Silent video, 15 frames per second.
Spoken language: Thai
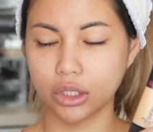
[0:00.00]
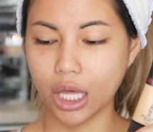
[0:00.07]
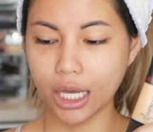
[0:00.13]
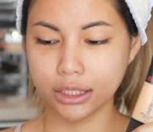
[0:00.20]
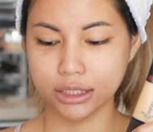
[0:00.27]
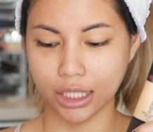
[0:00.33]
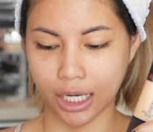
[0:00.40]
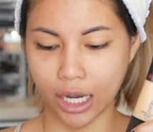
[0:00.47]
น่า
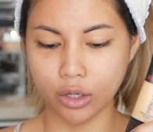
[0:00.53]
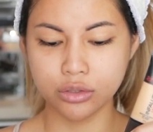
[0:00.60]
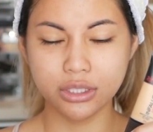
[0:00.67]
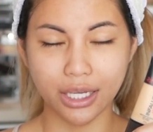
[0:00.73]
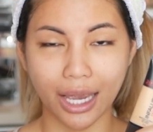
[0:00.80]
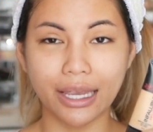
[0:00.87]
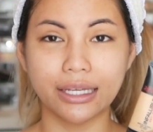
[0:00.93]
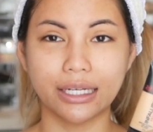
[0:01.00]
จะเข้า
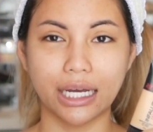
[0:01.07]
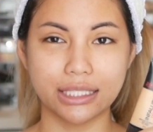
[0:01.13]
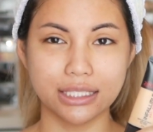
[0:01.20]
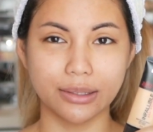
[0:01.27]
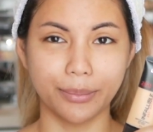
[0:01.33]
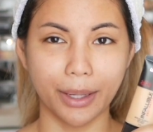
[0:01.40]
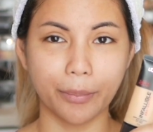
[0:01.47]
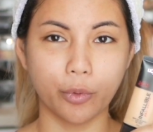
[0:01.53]
ใจกัน
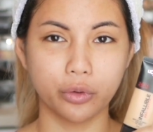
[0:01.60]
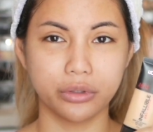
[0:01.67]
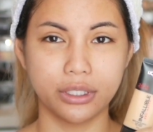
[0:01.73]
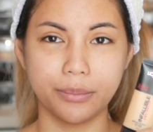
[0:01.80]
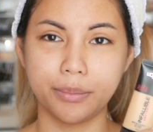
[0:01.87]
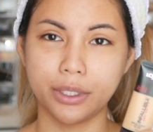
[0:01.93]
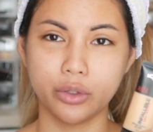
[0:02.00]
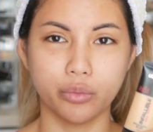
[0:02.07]
สำหรับคน
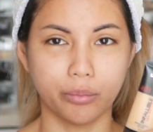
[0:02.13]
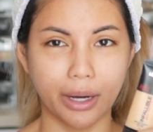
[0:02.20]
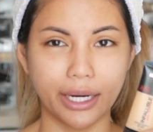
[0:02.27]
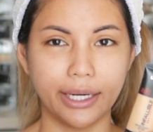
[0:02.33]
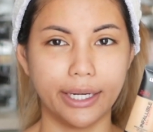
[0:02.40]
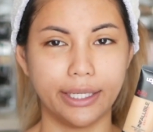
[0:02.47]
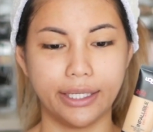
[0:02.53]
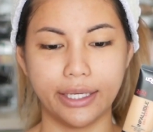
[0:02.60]
ที่ผิวมั
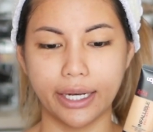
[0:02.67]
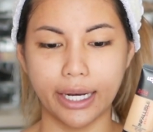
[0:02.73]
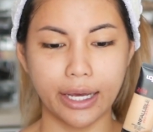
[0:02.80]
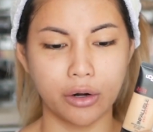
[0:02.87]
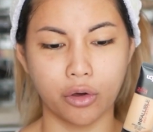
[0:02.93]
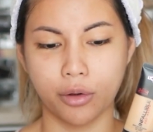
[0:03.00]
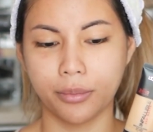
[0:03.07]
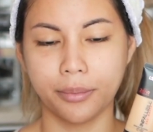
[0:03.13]
นอะไรเงี้ยห
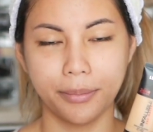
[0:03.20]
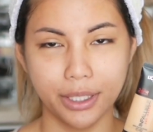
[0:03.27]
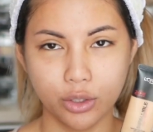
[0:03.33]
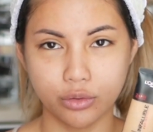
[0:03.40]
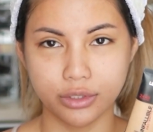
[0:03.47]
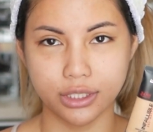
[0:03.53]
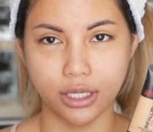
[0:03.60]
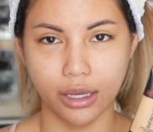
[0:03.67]
น้าร้อนมันไม่อ
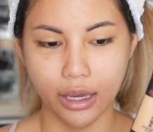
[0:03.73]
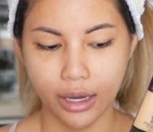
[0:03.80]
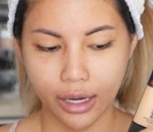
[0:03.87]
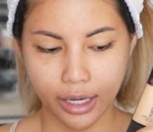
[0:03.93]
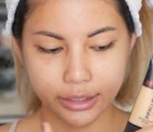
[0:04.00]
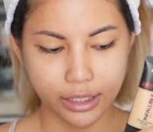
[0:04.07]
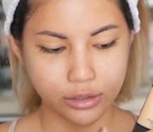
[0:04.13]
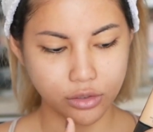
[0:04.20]
ยู่จริง
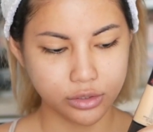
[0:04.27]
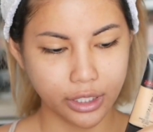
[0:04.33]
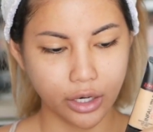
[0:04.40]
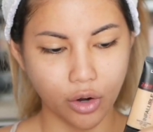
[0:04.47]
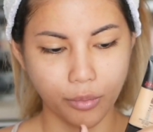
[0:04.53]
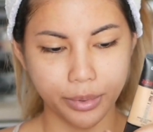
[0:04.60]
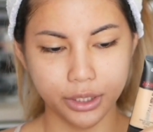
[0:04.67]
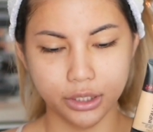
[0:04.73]
ไอตาต้องใช้
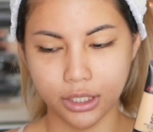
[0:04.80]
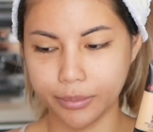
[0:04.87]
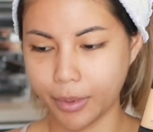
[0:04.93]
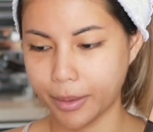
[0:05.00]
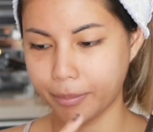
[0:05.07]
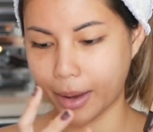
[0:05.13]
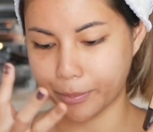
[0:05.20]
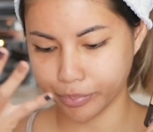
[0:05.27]
รองพื้นที่
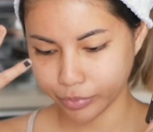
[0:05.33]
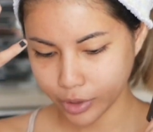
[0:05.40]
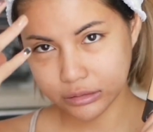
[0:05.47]
มันแบบ